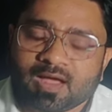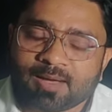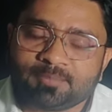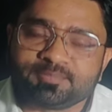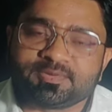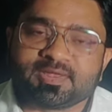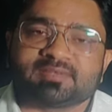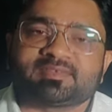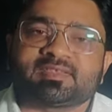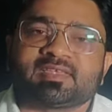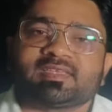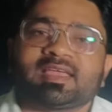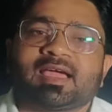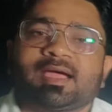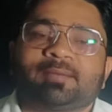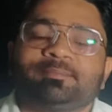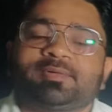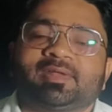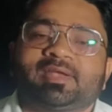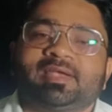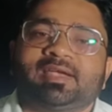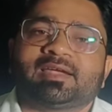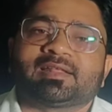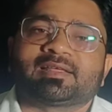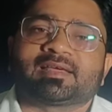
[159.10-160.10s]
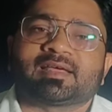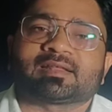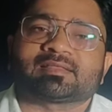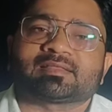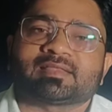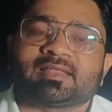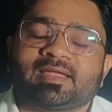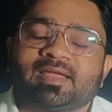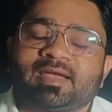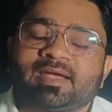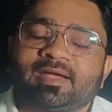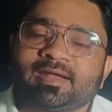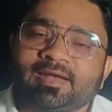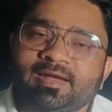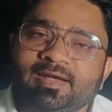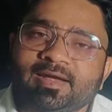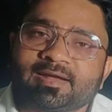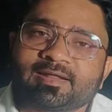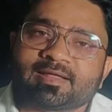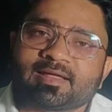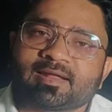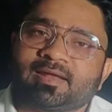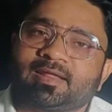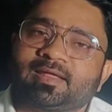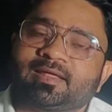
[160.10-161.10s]
अब जैसे ही आप डिलीट करते हैं
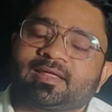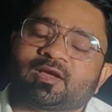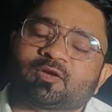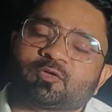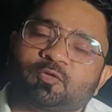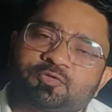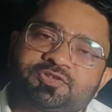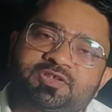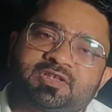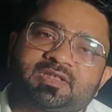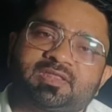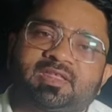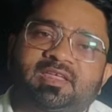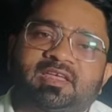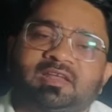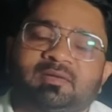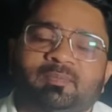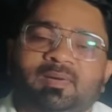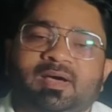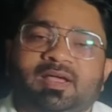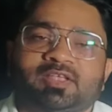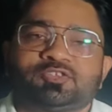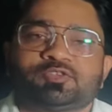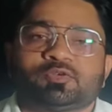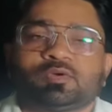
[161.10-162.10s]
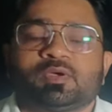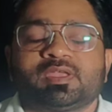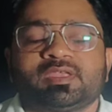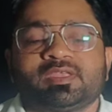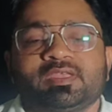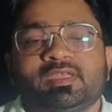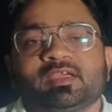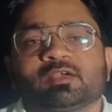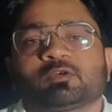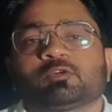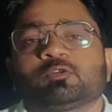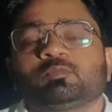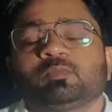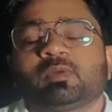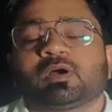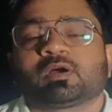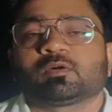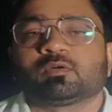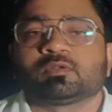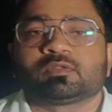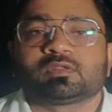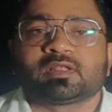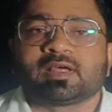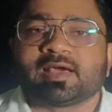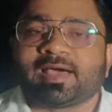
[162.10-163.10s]
डिलीट करने के कुछ ही देर बाद जो है ये खुद ब
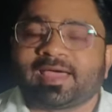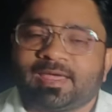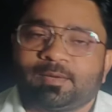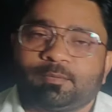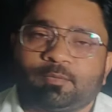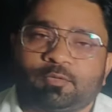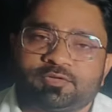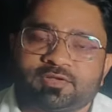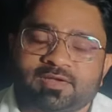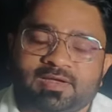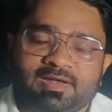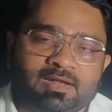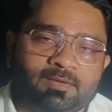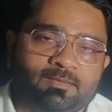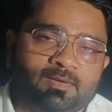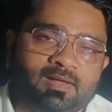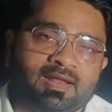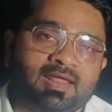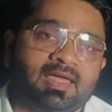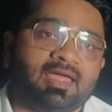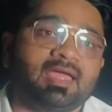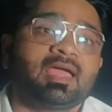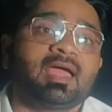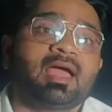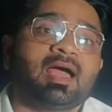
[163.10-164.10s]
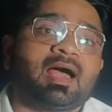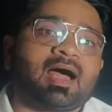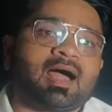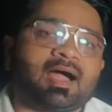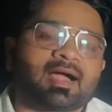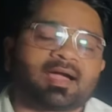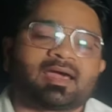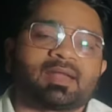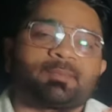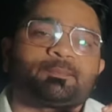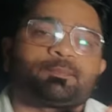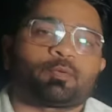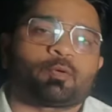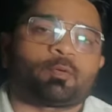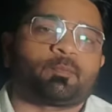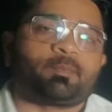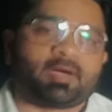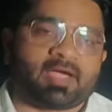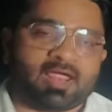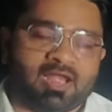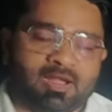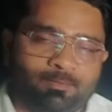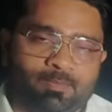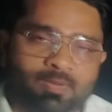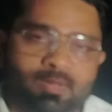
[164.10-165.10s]
खुद गायब हो जाने वाला है अगर
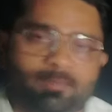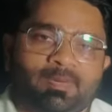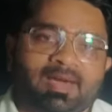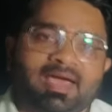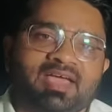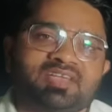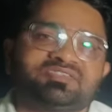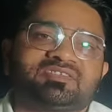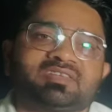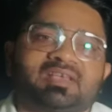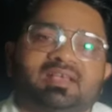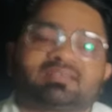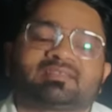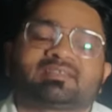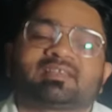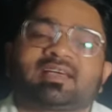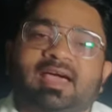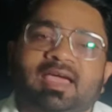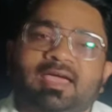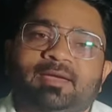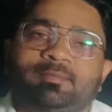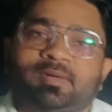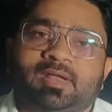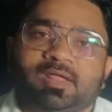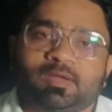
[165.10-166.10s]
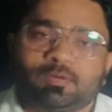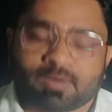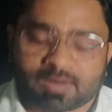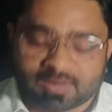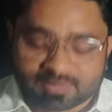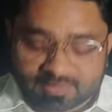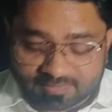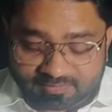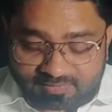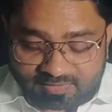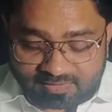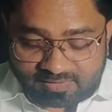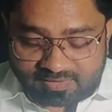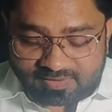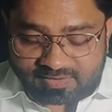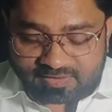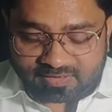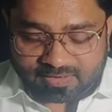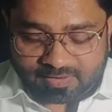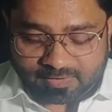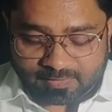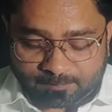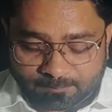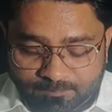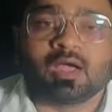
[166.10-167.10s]
प्रोफाइल पे बाई चांस गायब नहीं हो रहा जैसे कि
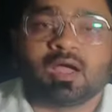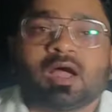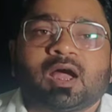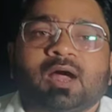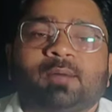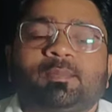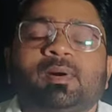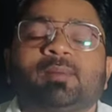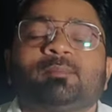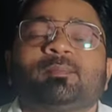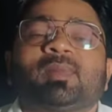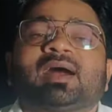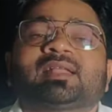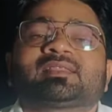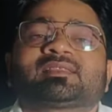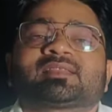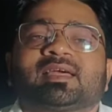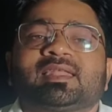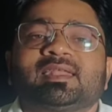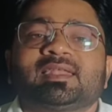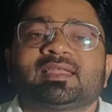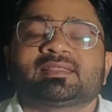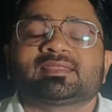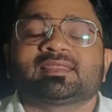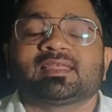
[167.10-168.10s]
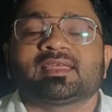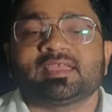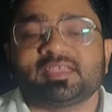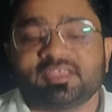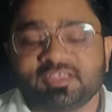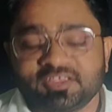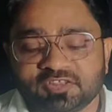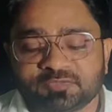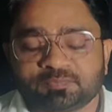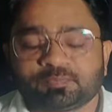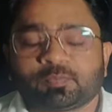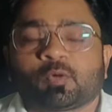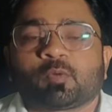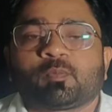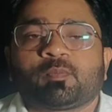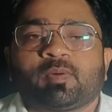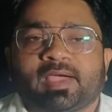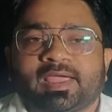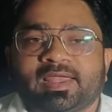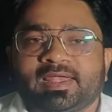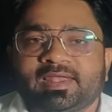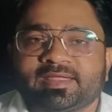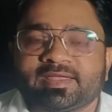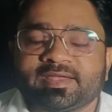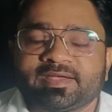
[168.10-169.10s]
इनके अब हम बात कर लेते हैं इस
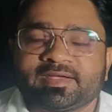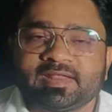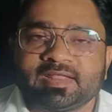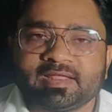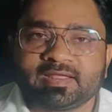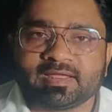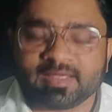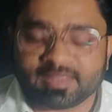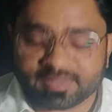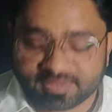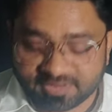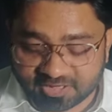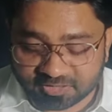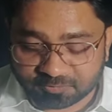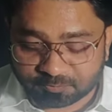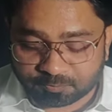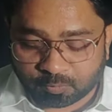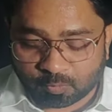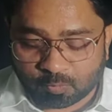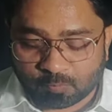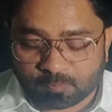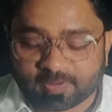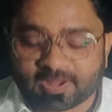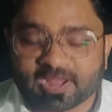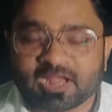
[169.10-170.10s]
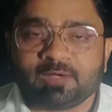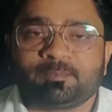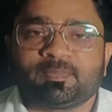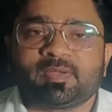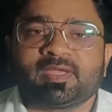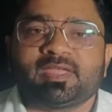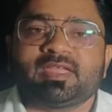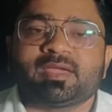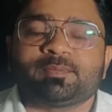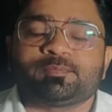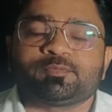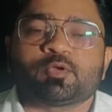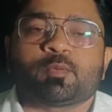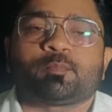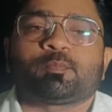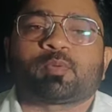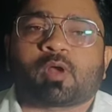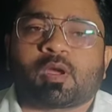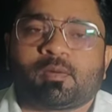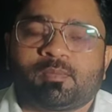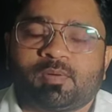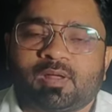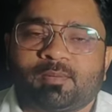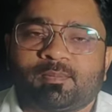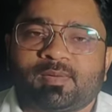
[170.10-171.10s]
प्रोफाइल की ठीक है इस प्रोफाइल पे ये जो
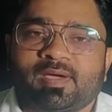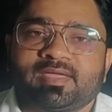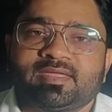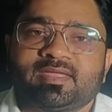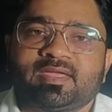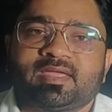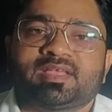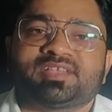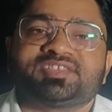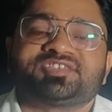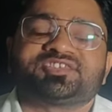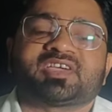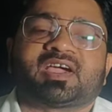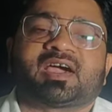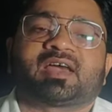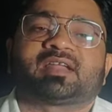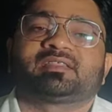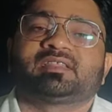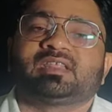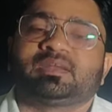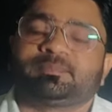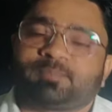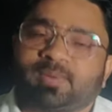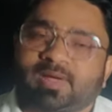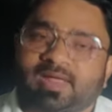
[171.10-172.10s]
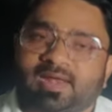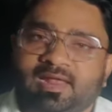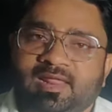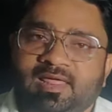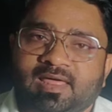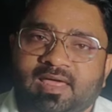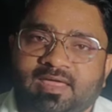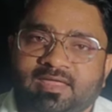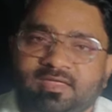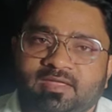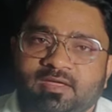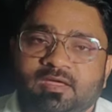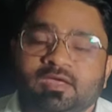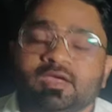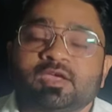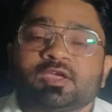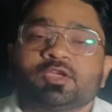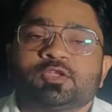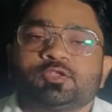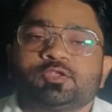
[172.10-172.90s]
प्रॉब्लम आई है ये चार दिन पहले आई है